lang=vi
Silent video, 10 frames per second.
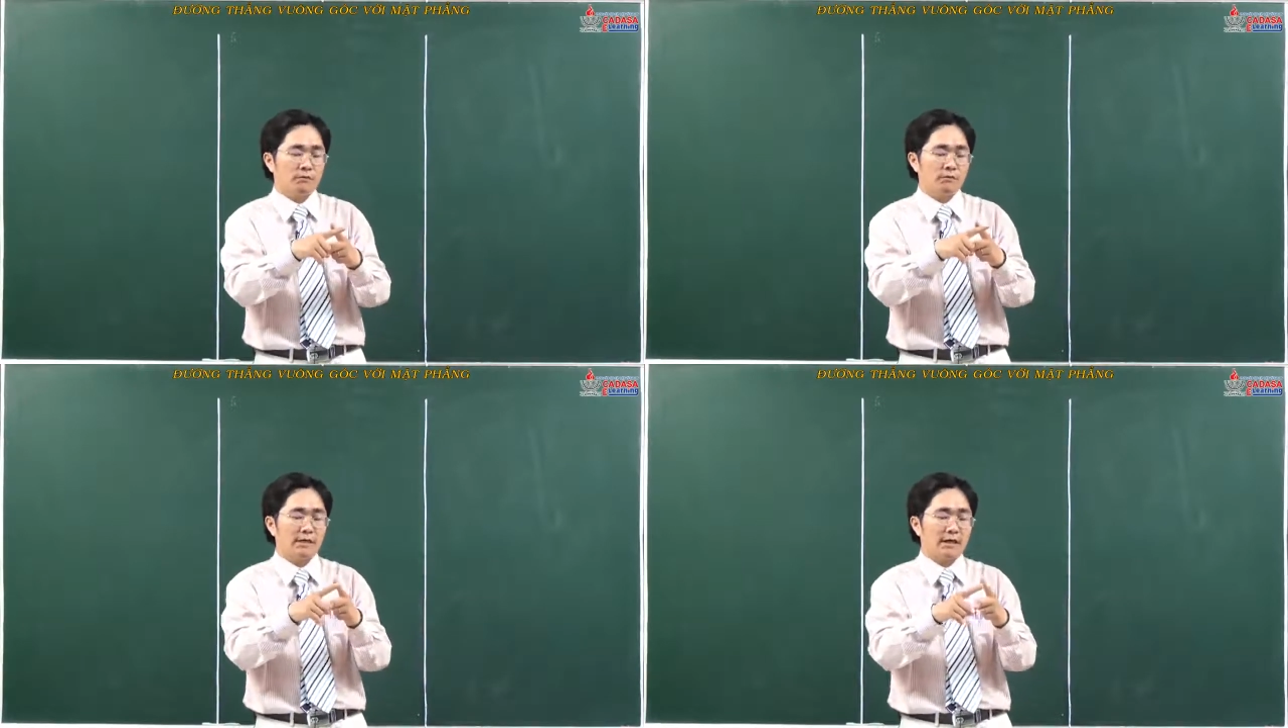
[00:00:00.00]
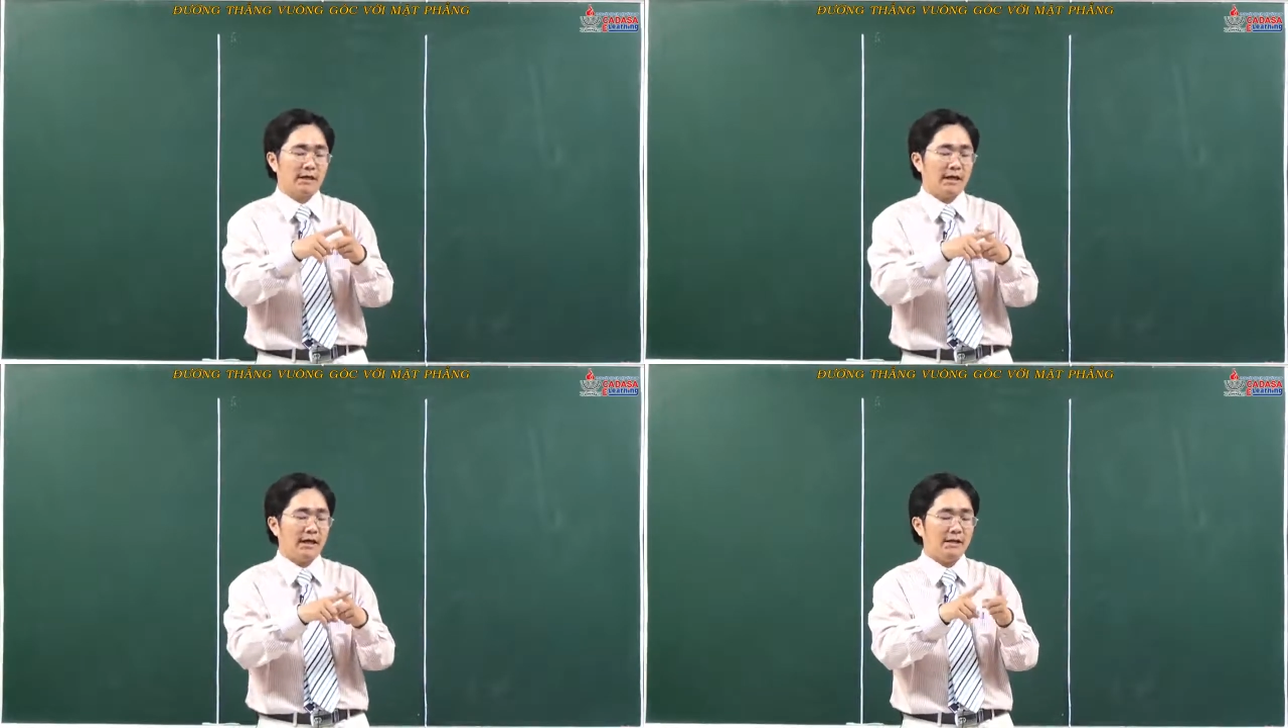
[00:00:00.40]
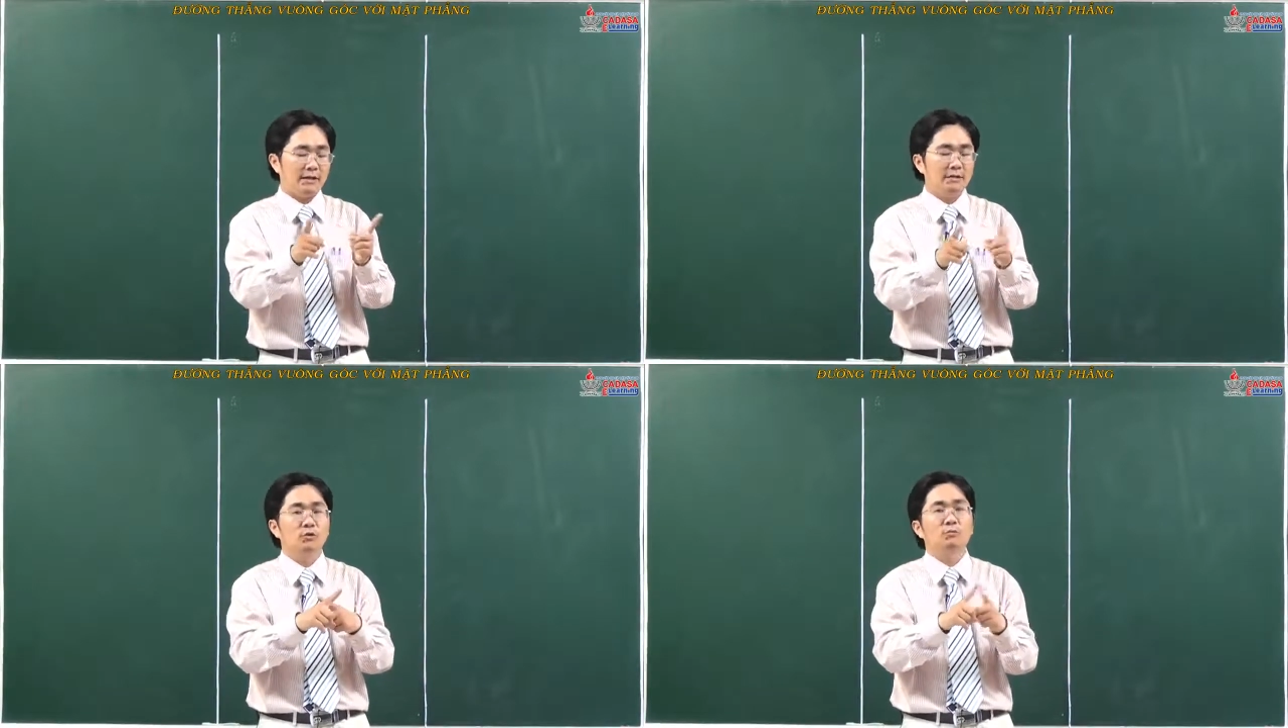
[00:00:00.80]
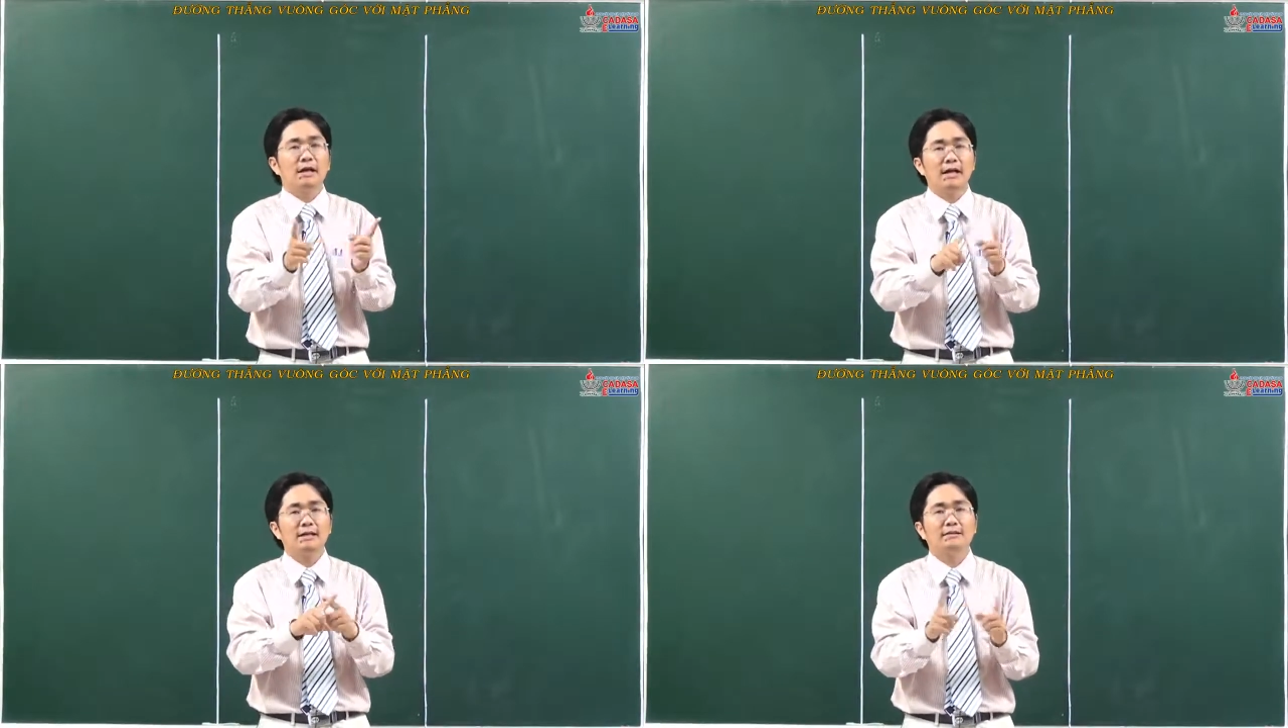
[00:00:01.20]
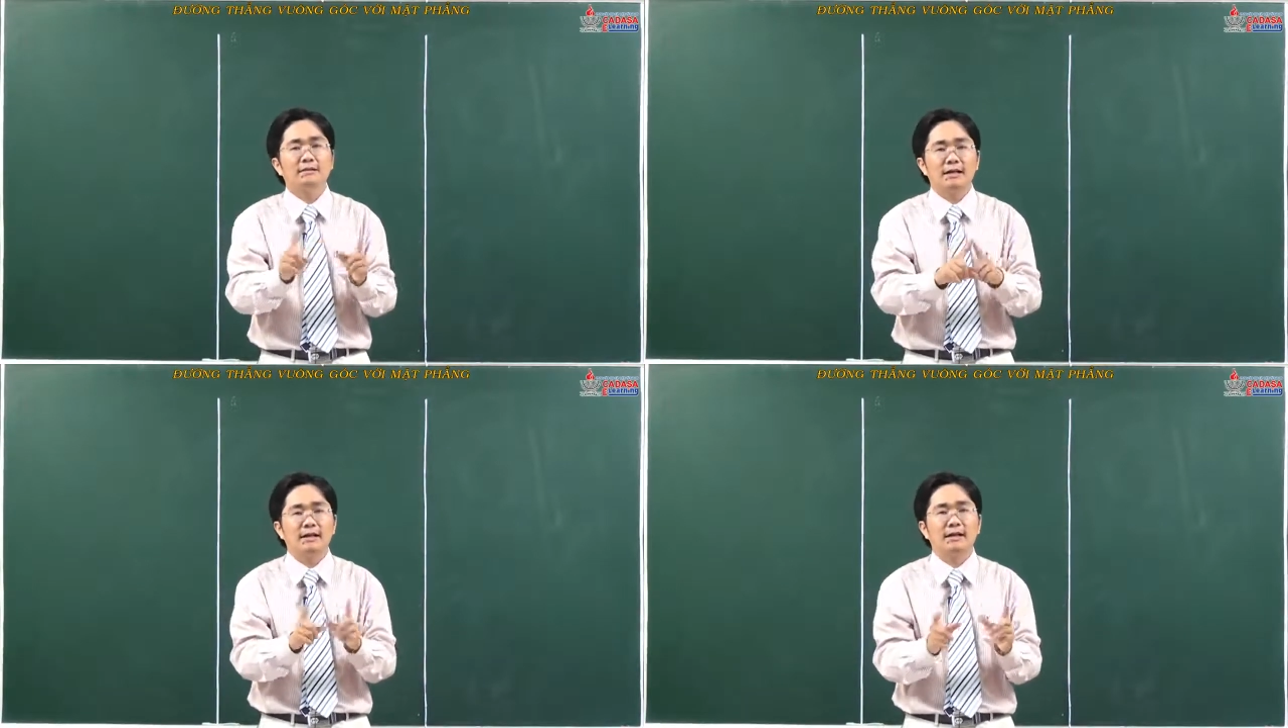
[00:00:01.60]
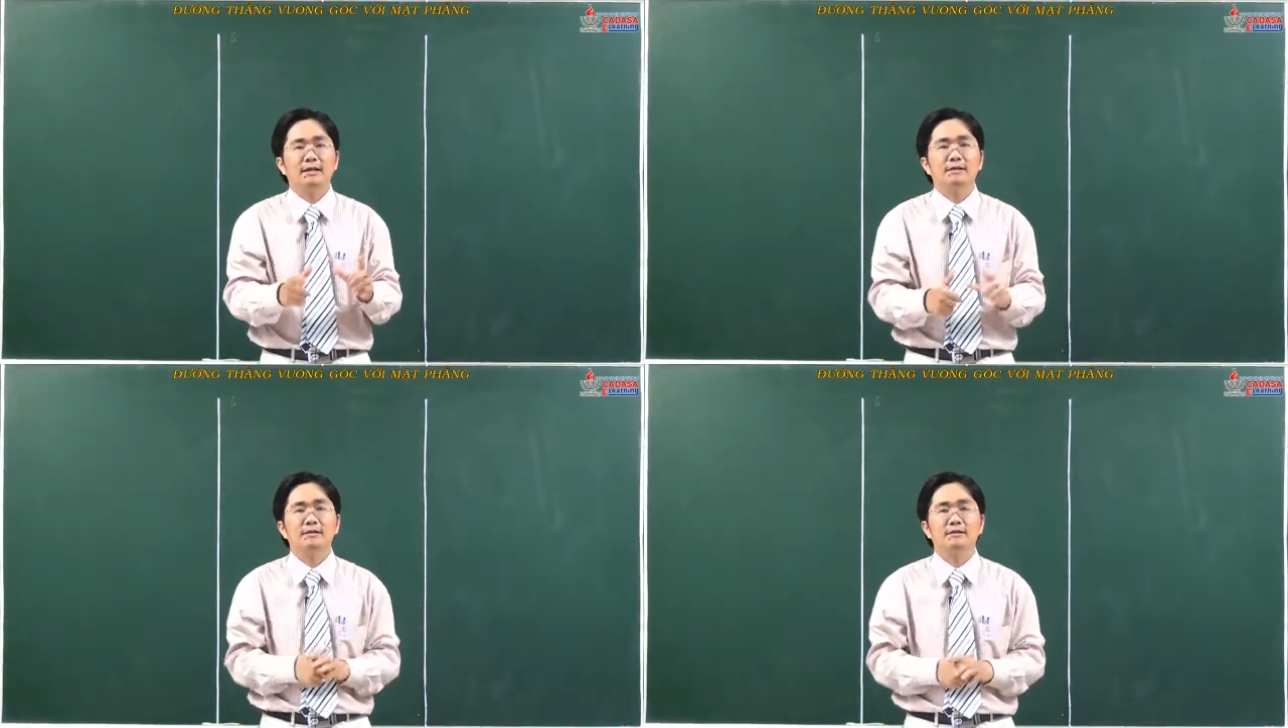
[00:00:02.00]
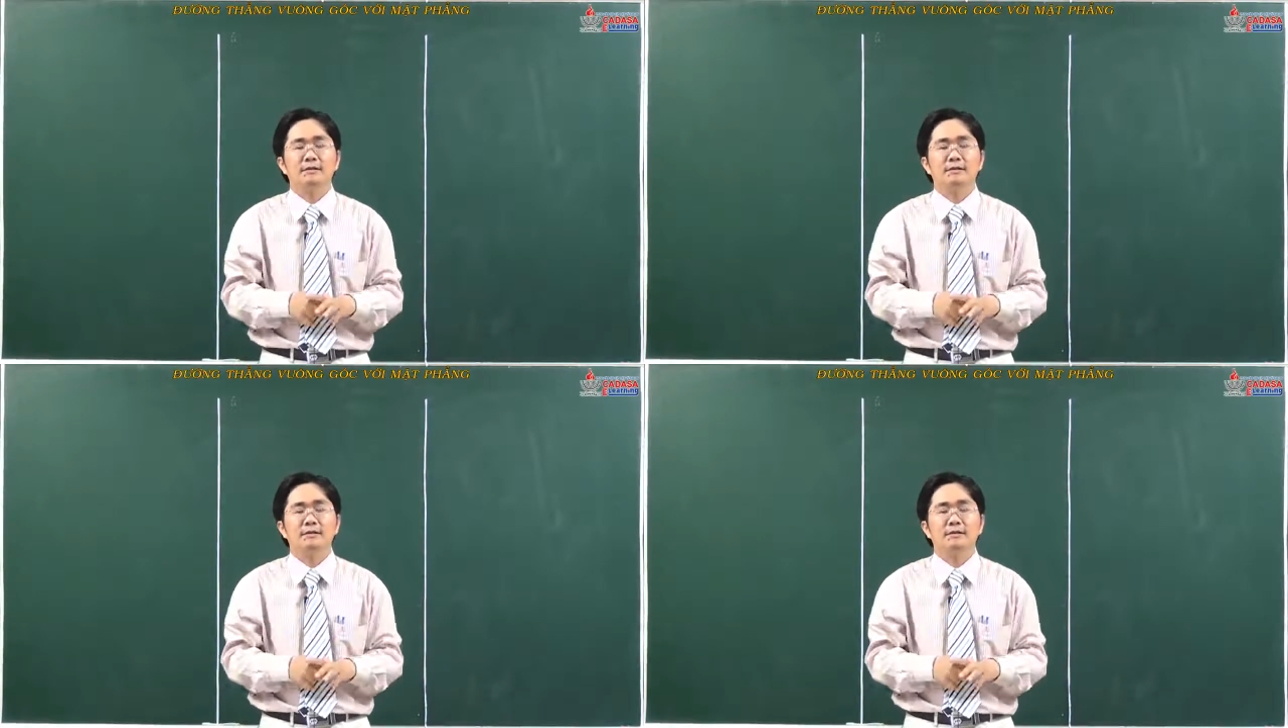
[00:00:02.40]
và các cái ứng dụng khác như là các cái